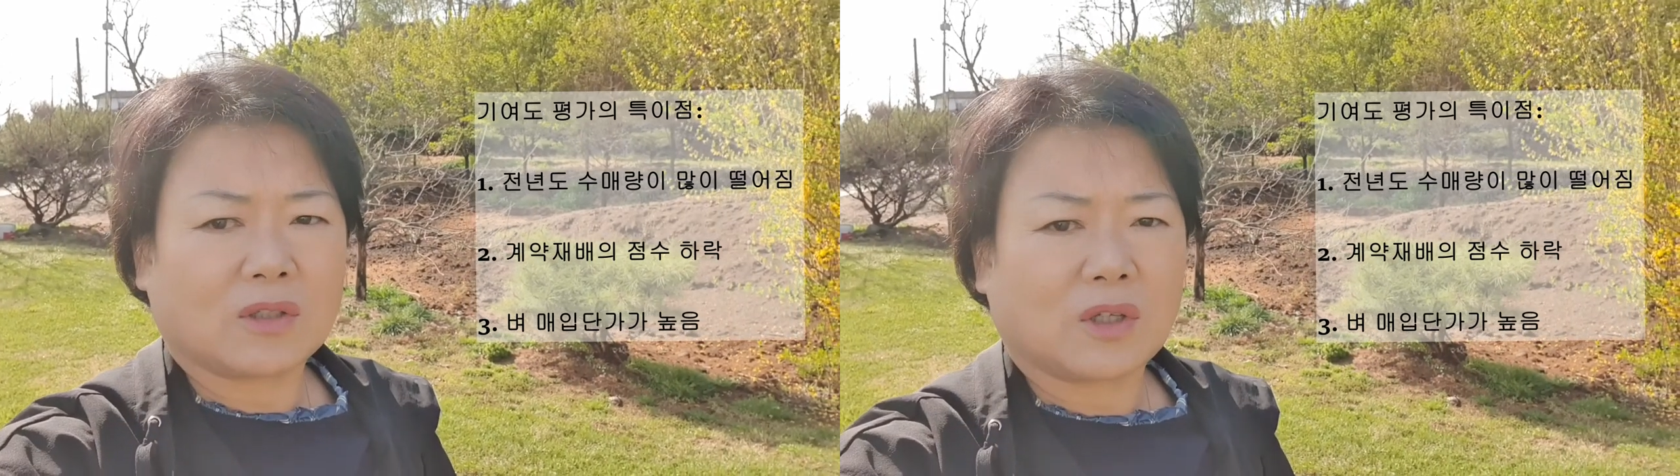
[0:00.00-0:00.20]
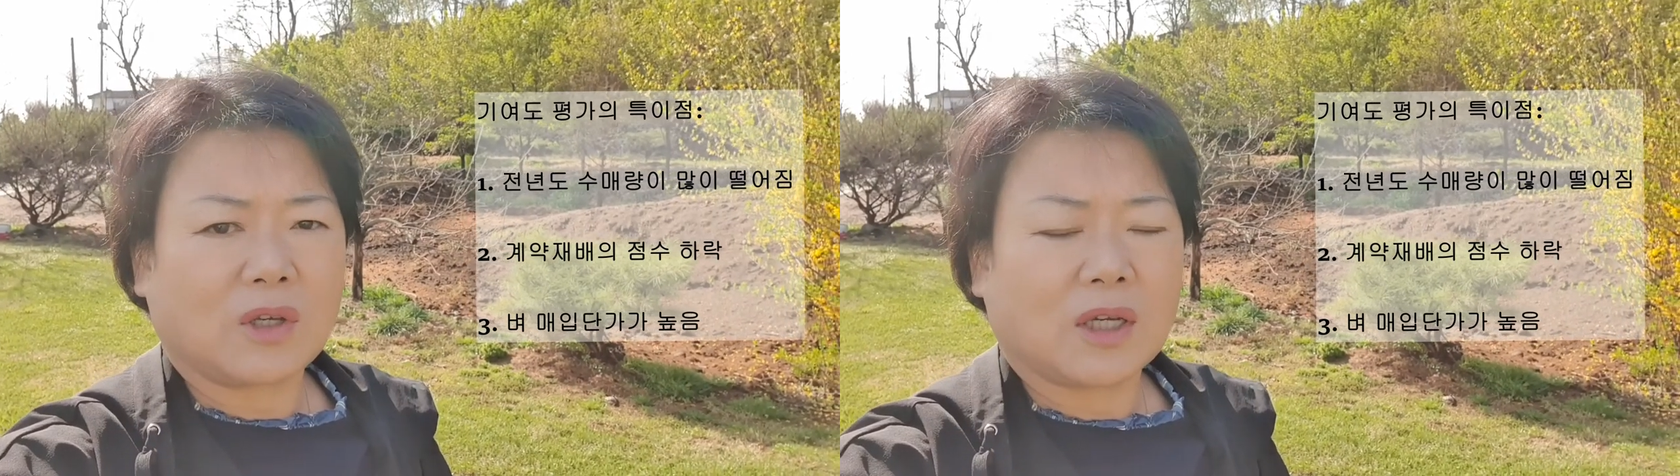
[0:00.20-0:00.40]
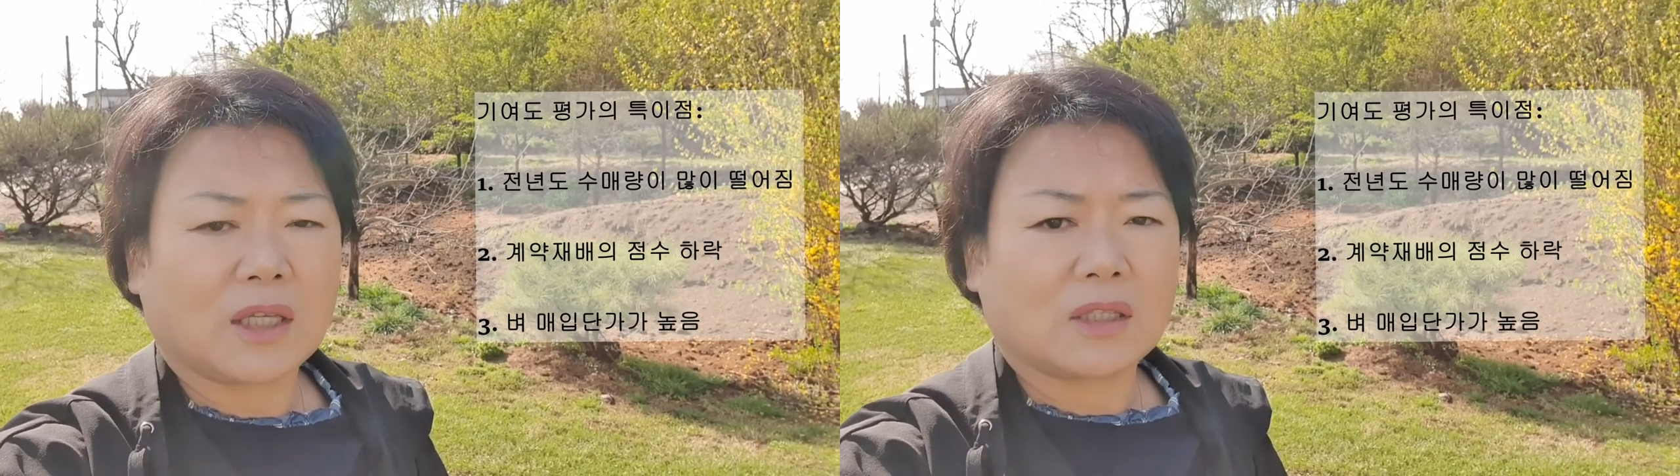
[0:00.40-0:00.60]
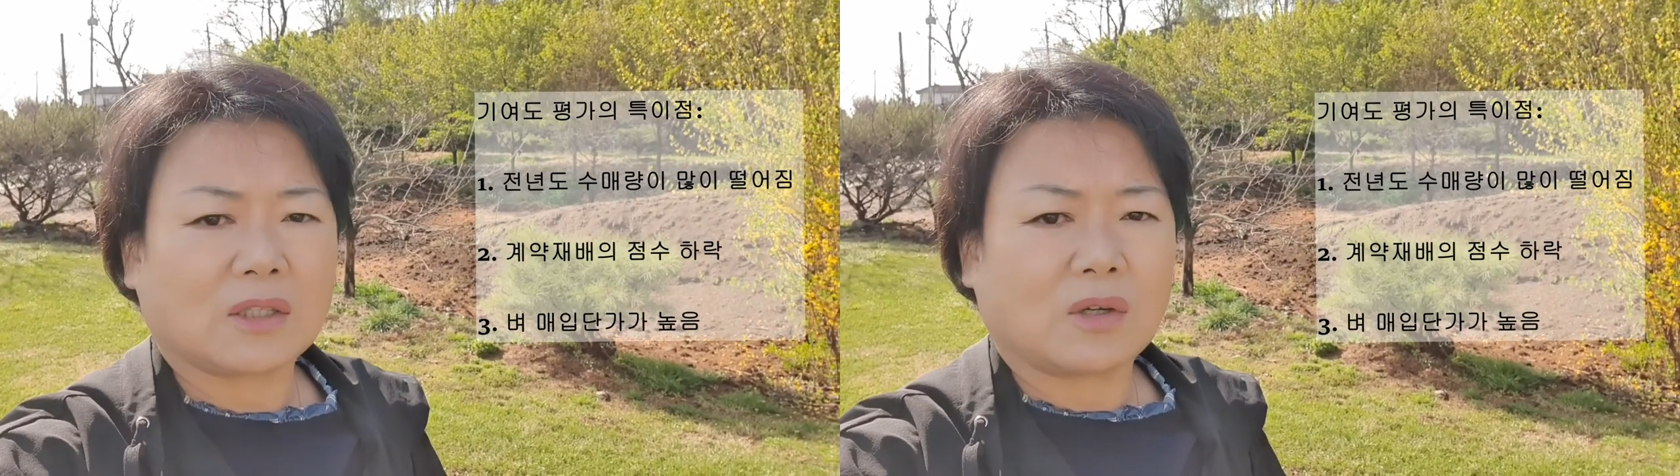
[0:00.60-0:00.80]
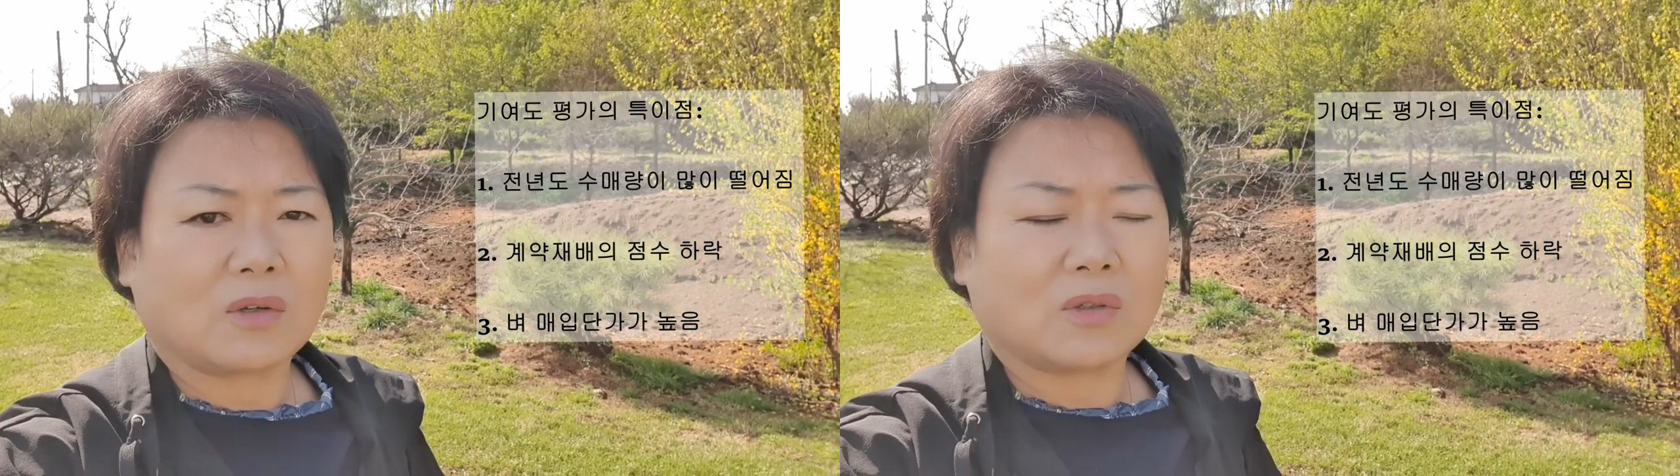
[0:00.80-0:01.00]
저희 같은
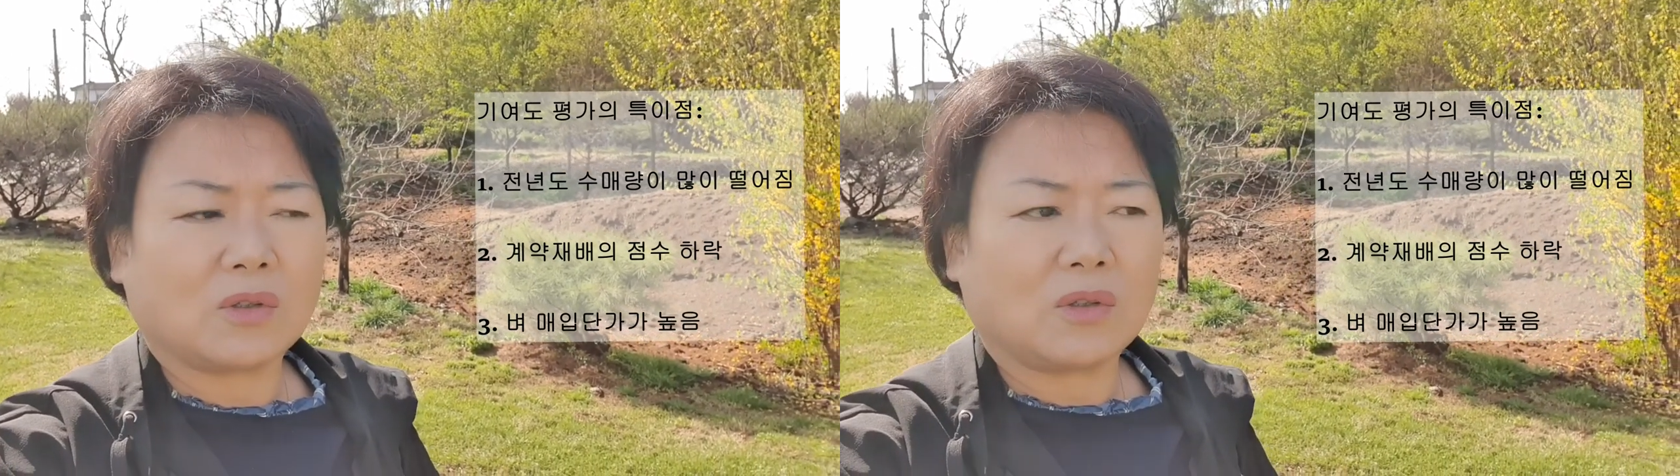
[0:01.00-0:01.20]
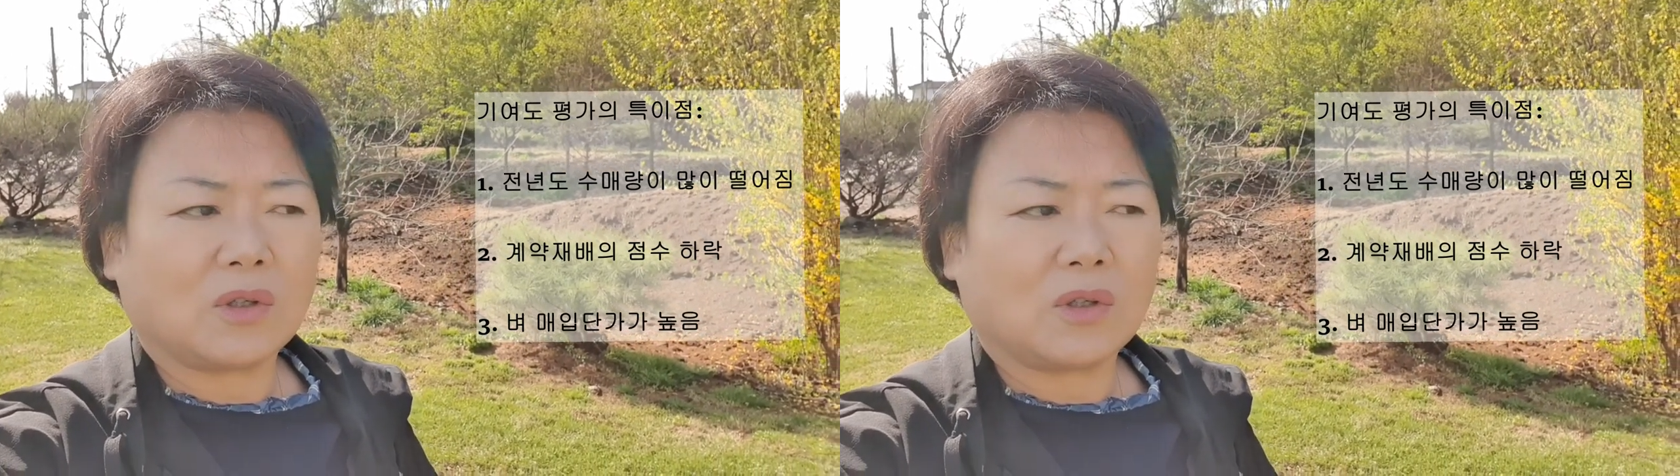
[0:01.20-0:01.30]
경우도